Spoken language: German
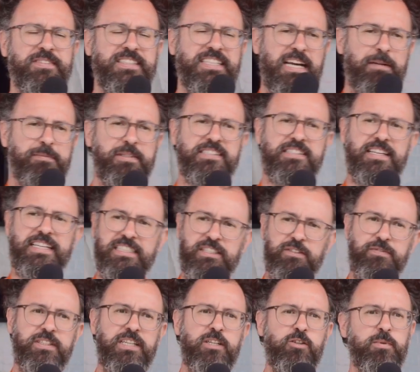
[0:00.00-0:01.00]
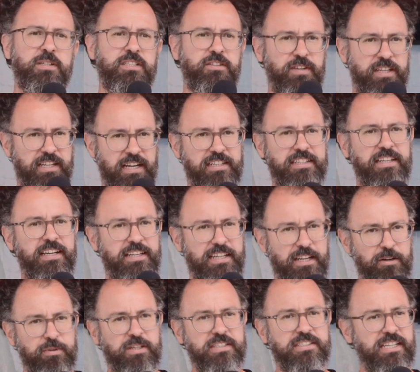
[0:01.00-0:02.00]
ihr habt jetzt echt viel über die vegane
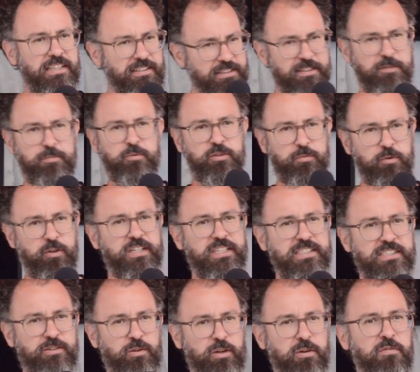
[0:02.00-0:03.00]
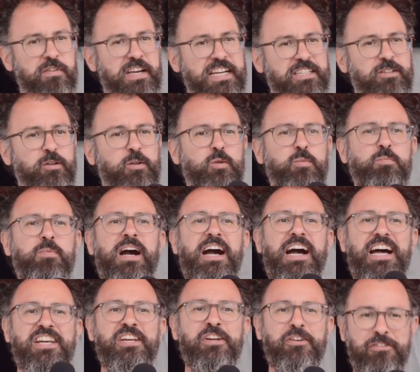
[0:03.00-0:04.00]
Ernährung erzählt, das ist bestimmt auch ganz toll, aber wir hätten noch so ein
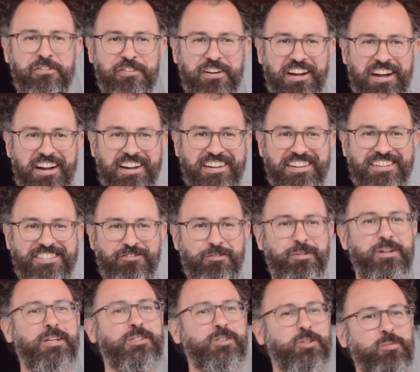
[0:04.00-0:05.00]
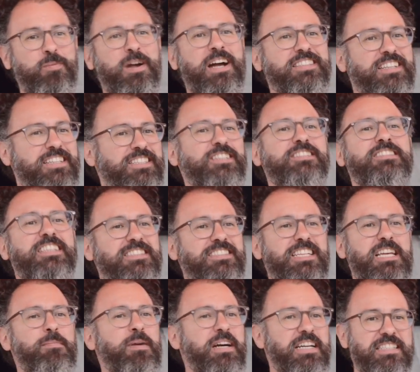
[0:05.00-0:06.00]
paar andere Fragen, wo man auch so gemerkt hat, das
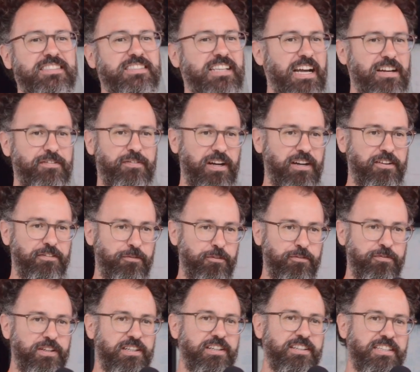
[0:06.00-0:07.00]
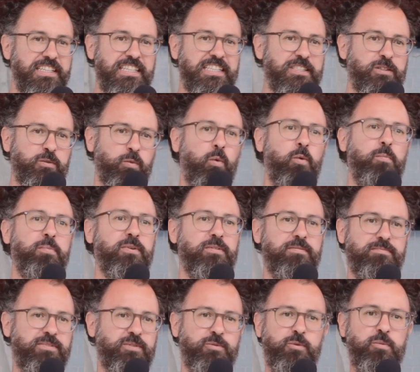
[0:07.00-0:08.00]
Thema ist einfach für viele nicht so,
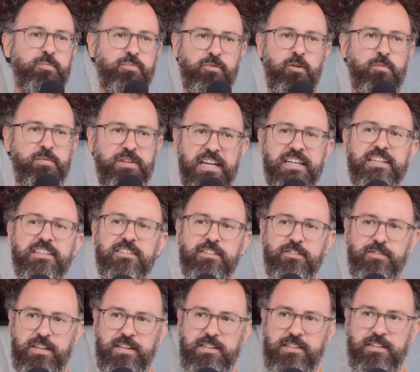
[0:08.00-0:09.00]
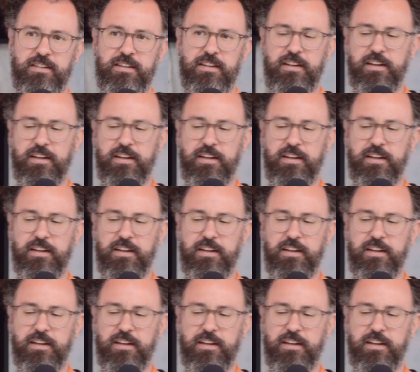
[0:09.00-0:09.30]
so prominent gewesen.